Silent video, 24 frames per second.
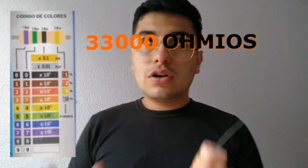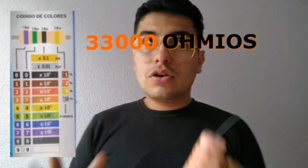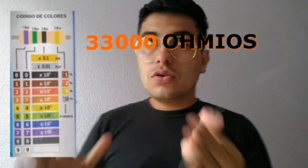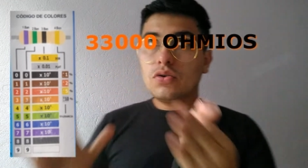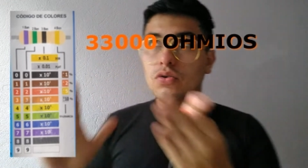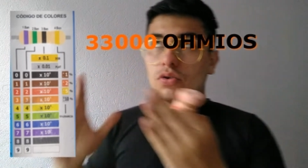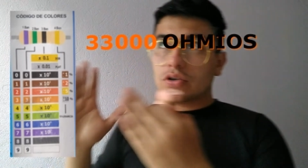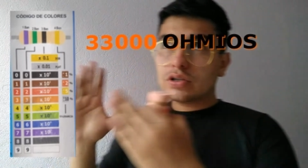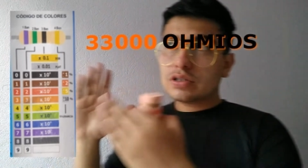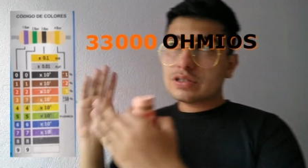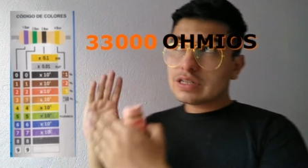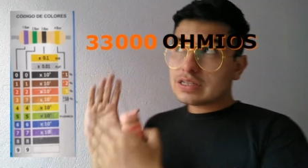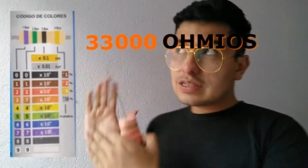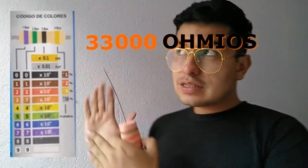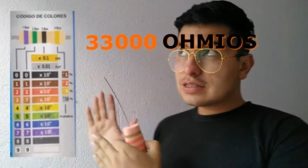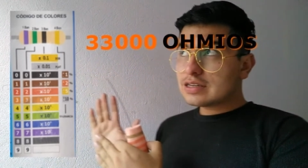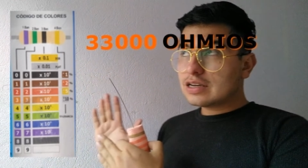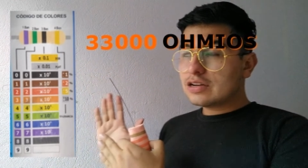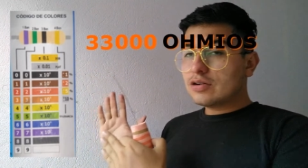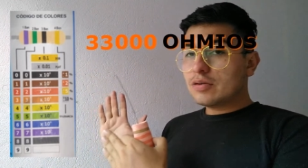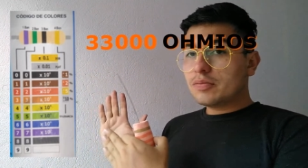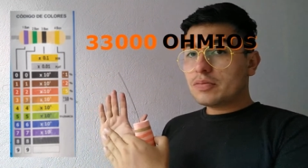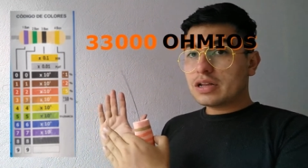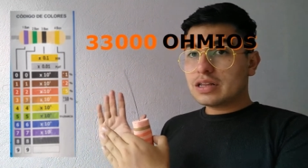No es
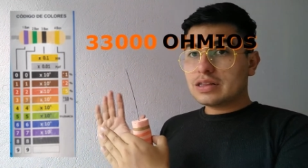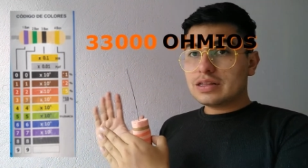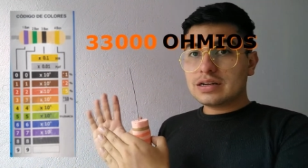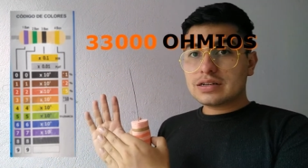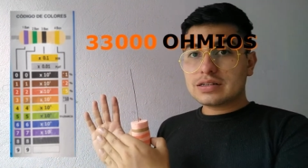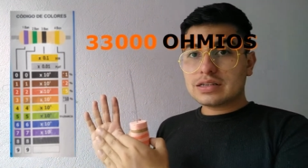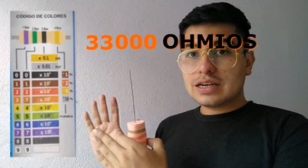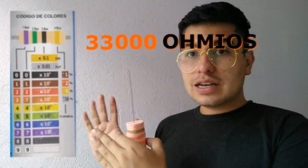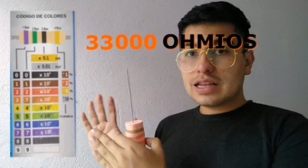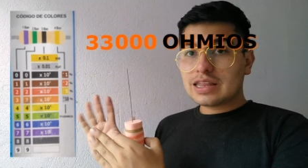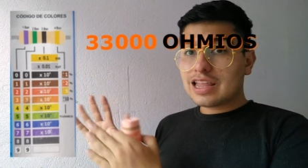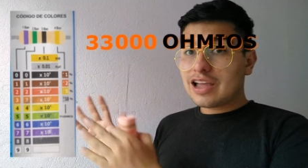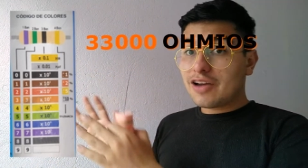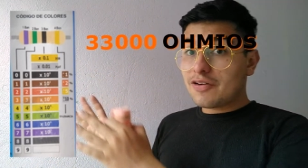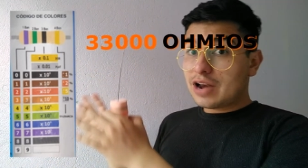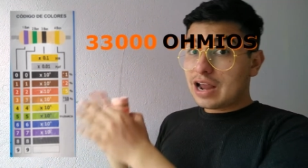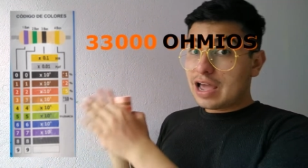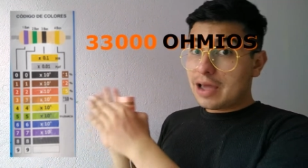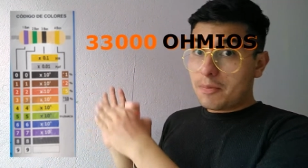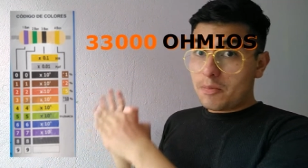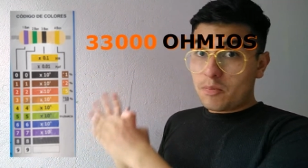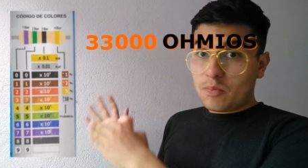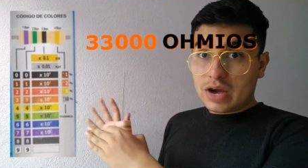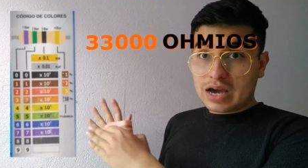necesario aprenderse la
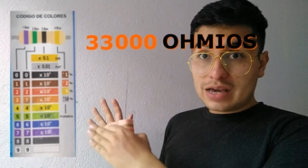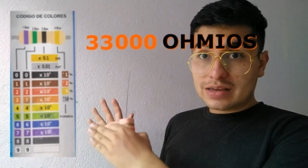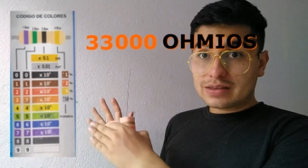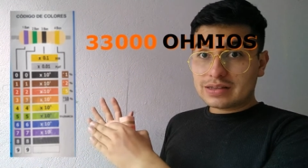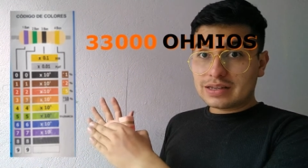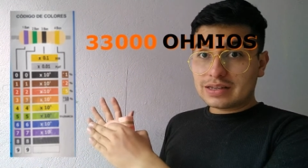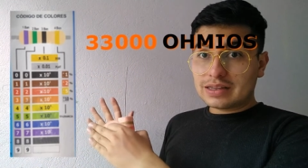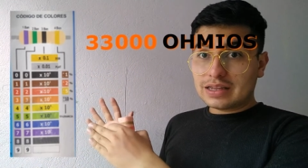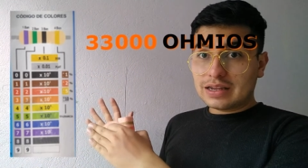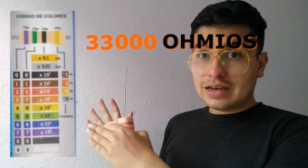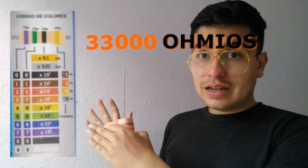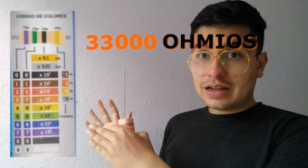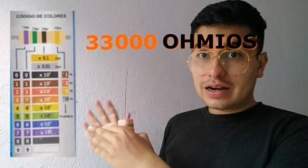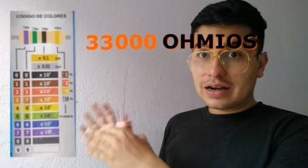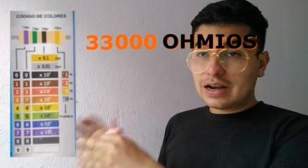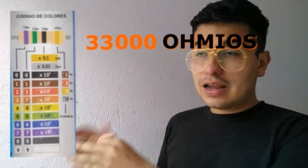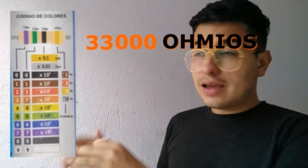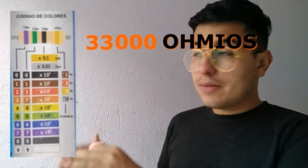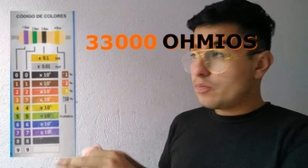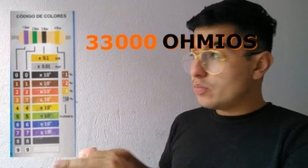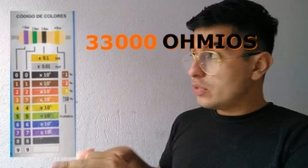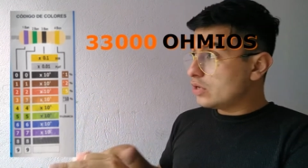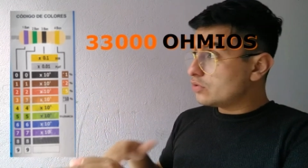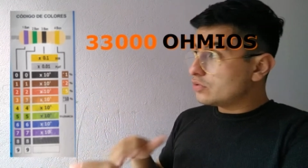tabla, basta
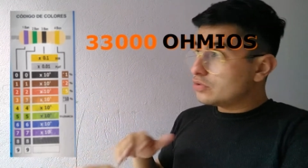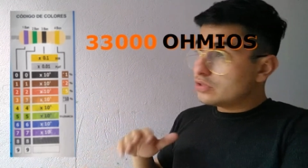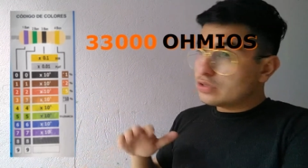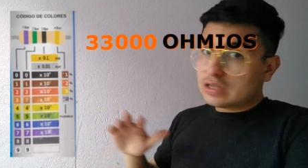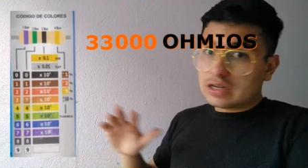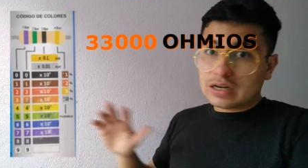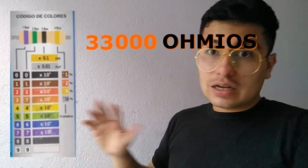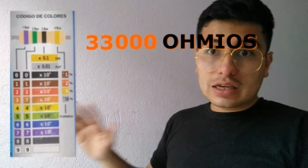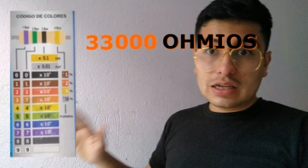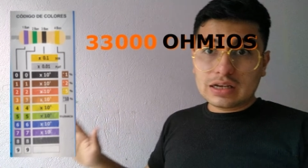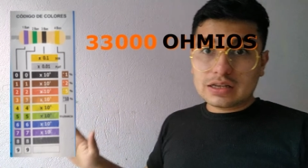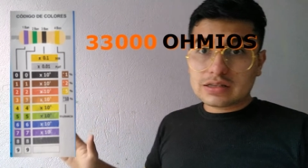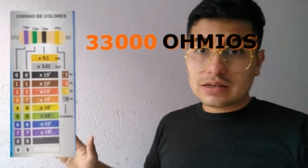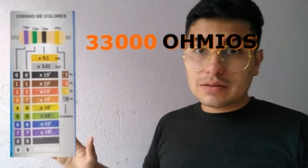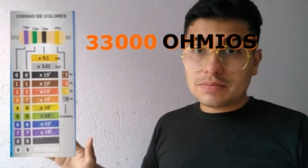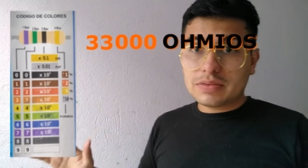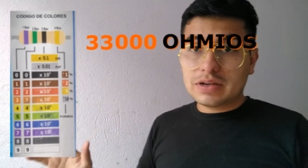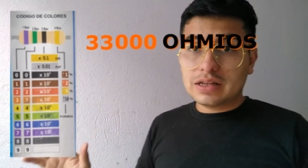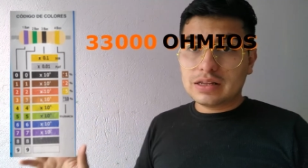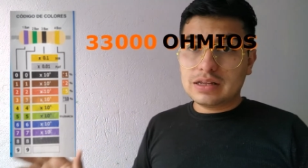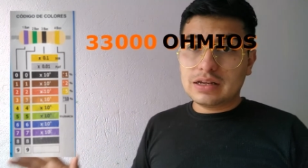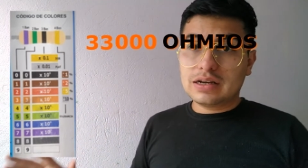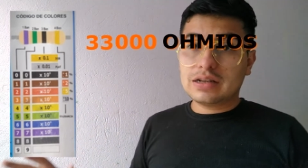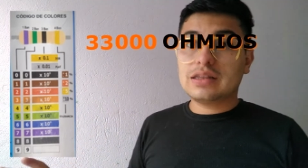tenerla, pero si te la quieres
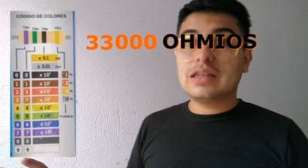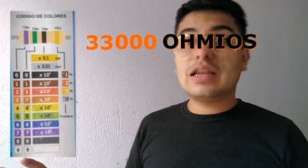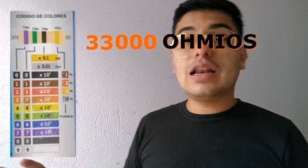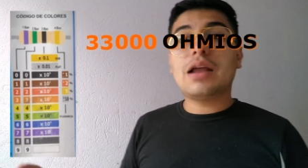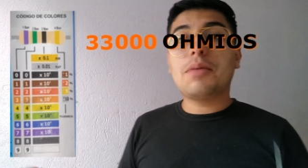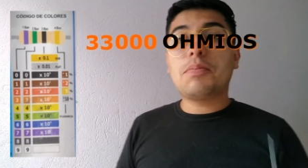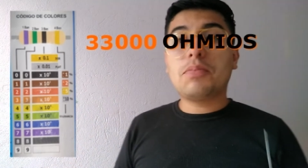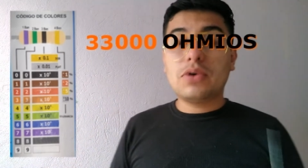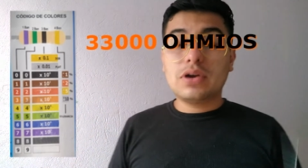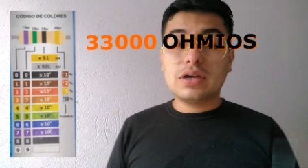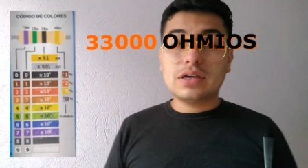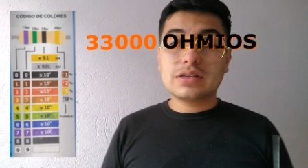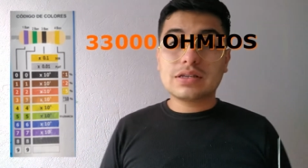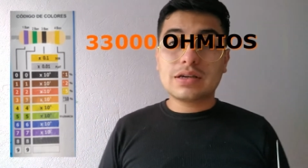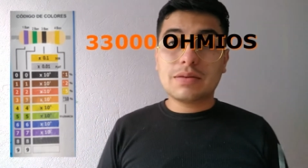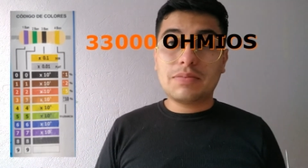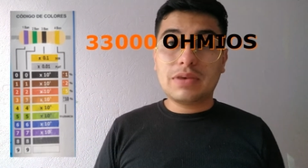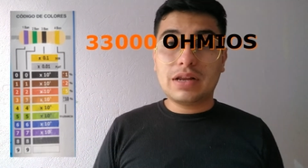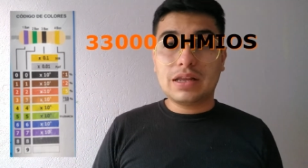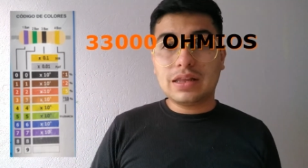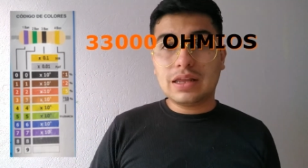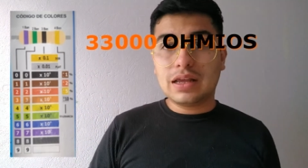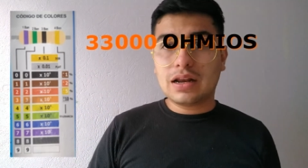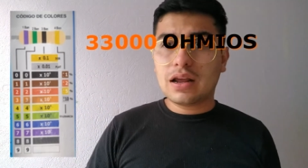aprender, te la puedes
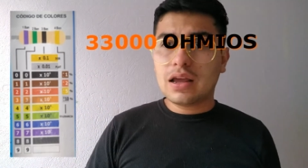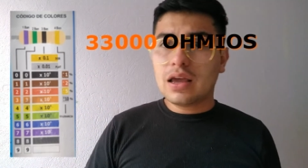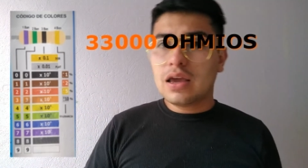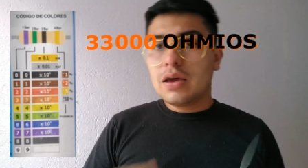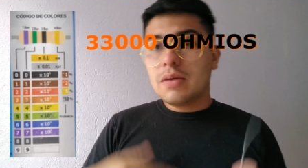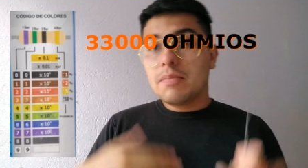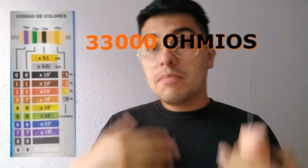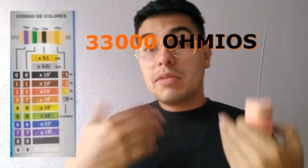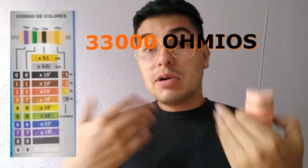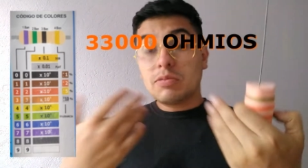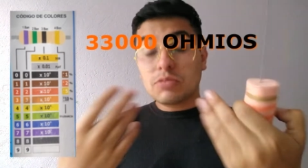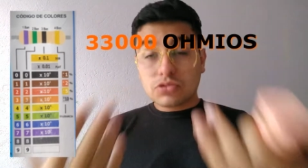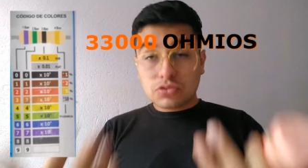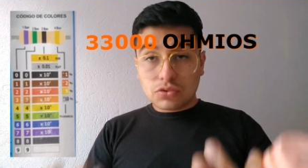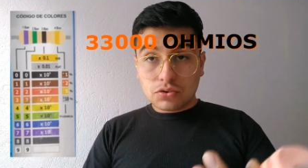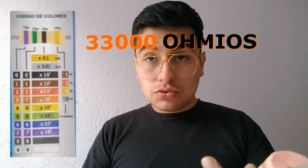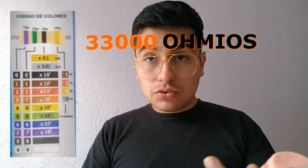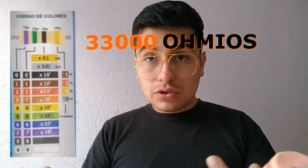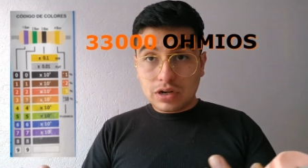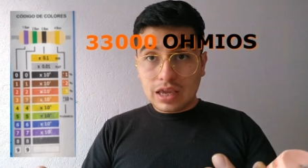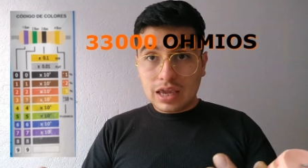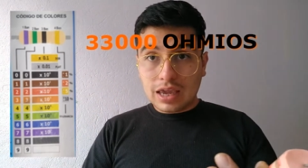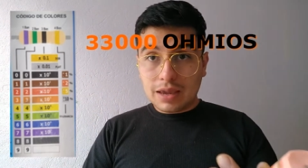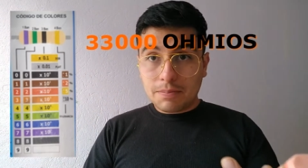aprender. Vamos
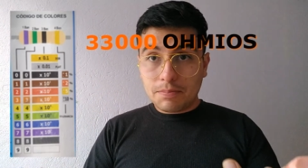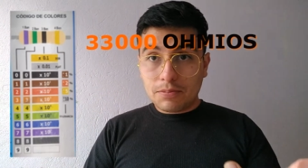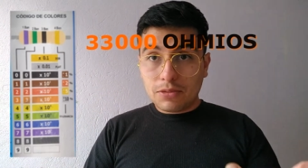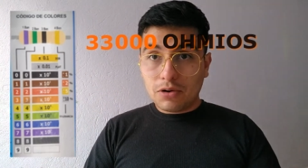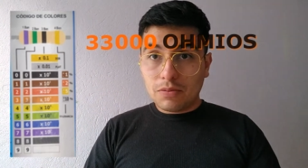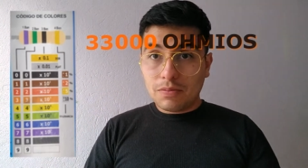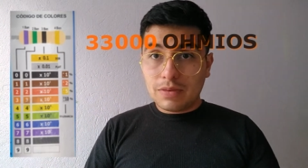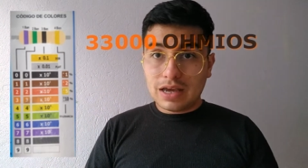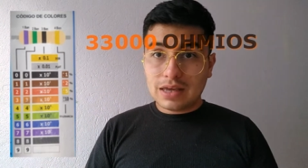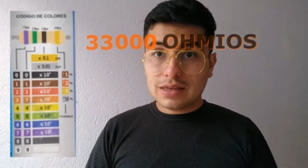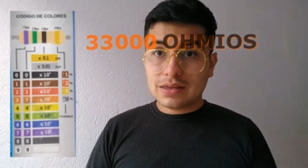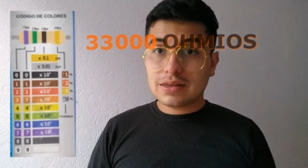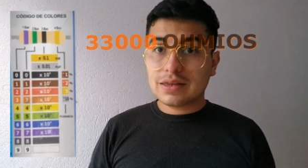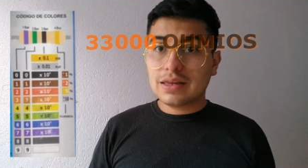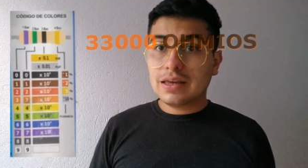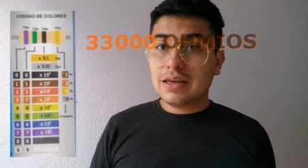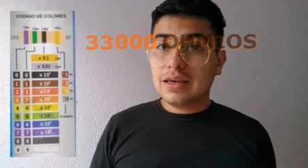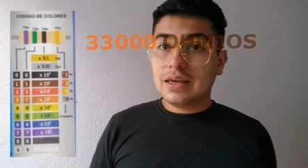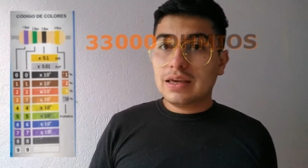con un ejemplo más